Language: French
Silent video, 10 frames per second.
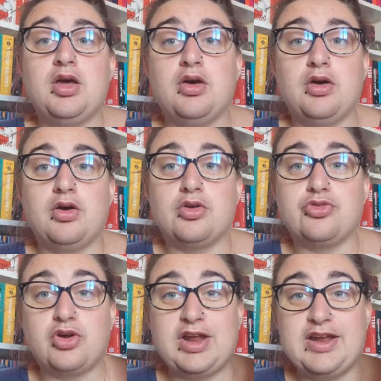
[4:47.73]

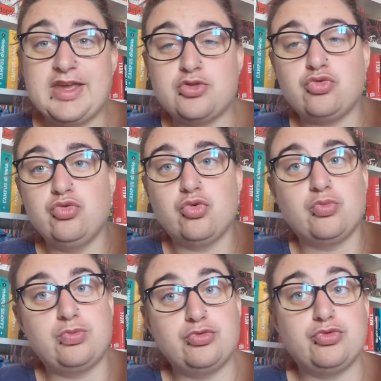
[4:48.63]
euh, dans la
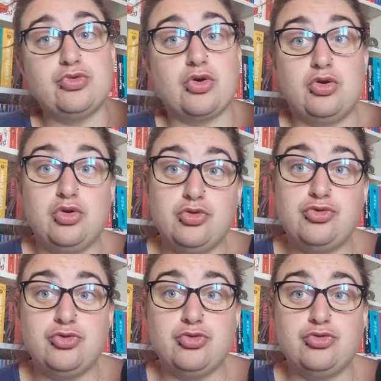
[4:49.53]
lecture ou plutôt dans
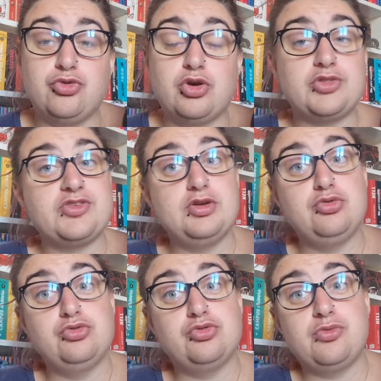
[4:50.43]
l'audio de l'entière
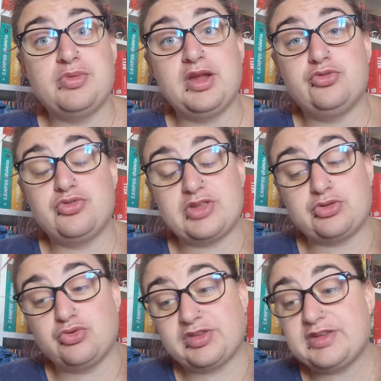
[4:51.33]
lune de miel de
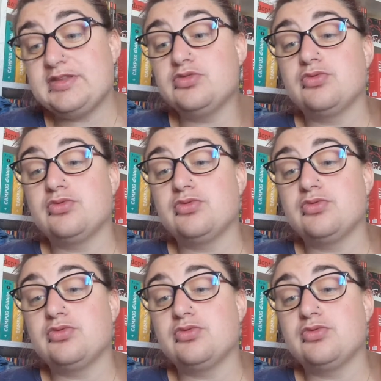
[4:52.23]
cette autrice.